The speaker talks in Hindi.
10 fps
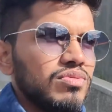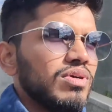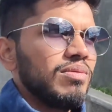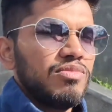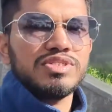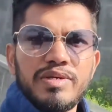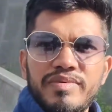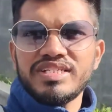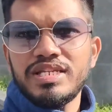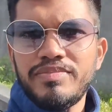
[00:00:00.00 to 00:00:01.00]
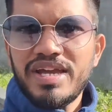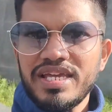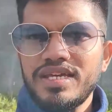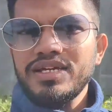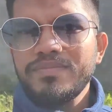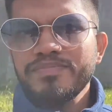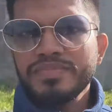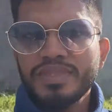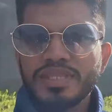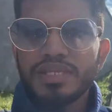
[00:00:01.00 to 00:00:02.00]
तो वो हम लोग समझ नहीं पाएंगे
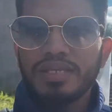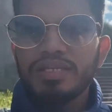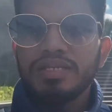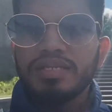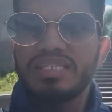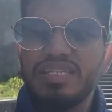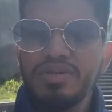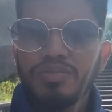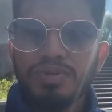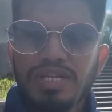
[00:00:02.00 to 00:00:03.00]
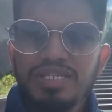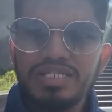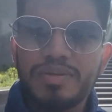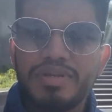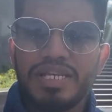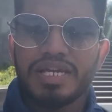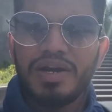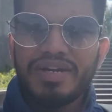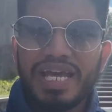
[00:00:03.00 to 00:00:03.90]
ये देखो पूरा रशिया में लिखा हुआ है